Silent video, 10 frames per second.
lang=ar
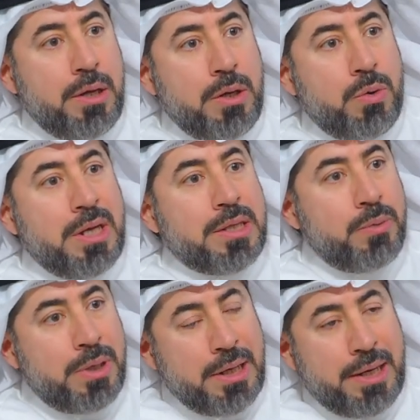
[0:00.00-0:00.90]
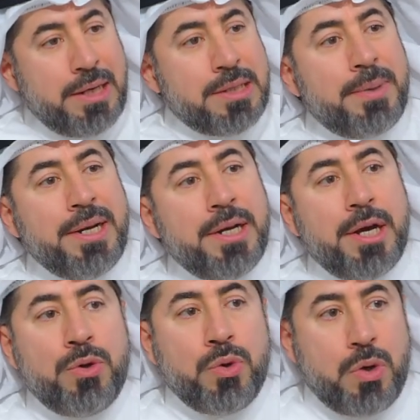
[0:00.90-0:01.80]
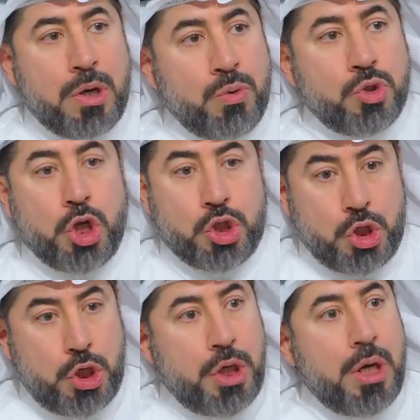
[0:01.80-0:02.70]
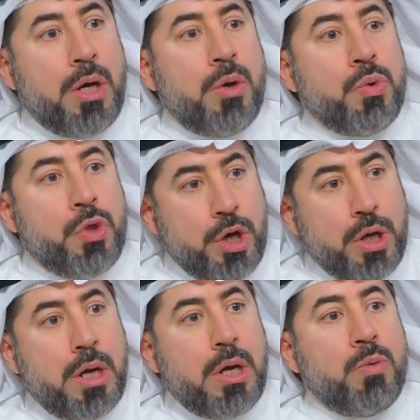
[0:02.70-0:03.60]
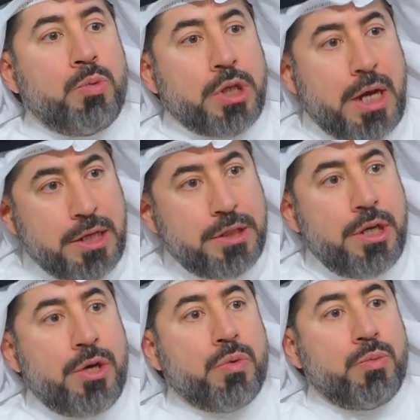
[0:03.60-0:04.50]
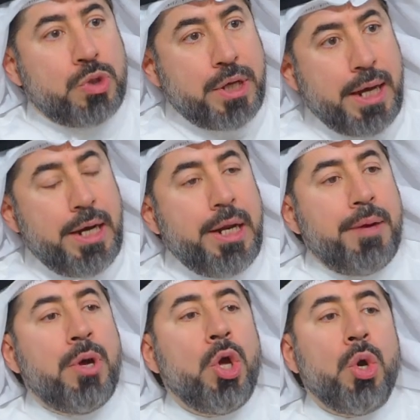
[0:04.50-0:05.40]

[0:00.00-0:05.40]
وأت يعني اتمنى انه يكون شخصيه وثقه ومتحدث ومتكلم